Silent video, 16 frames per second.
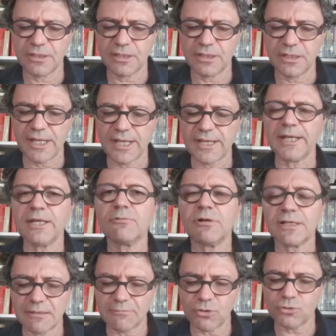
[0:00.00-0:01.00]
Era in
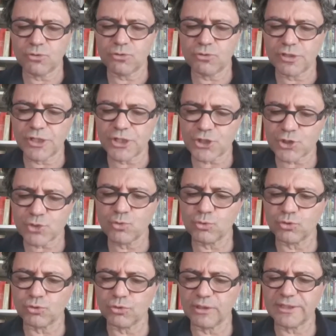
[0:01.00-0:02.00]
qualche modo
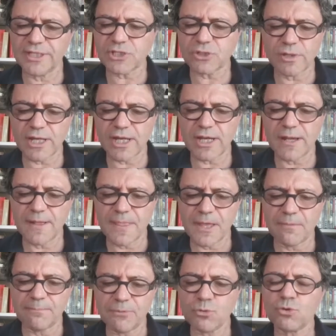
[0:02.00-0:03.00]
cresciuto, adesso era
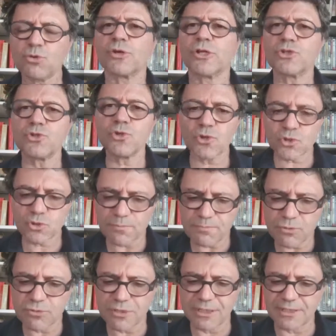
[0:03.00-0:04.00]
più coraggioso e
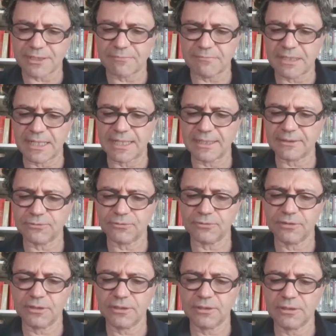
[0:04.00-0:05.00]
più
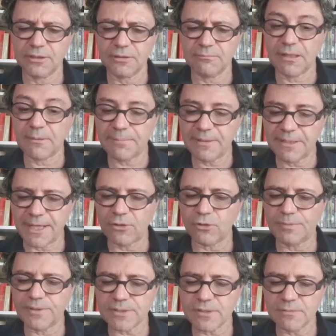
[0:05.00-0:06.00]
determinato. Ma a
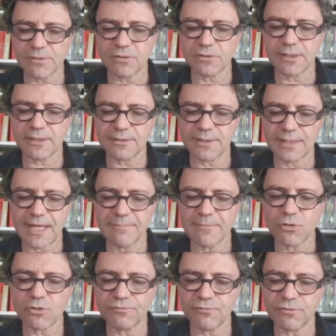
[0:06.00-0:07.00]
Penelope sembrò che
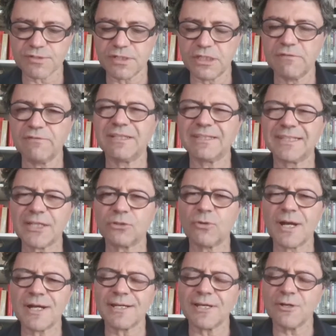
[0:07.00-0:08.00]
Telemaco fosse diventato
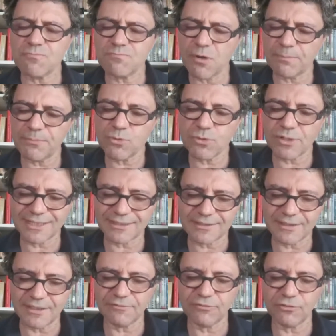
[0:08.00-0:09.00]
anche un po' più
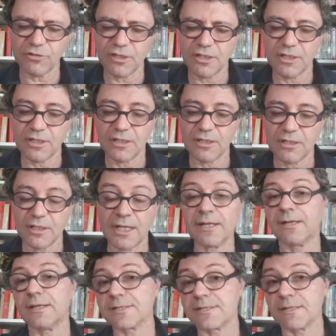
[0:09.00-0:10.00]
cattivo,
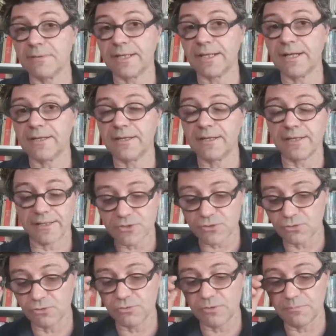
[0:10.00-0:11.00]
anche se magari era
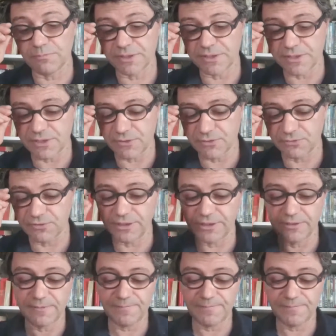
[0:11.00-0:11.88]
solo un'impressione.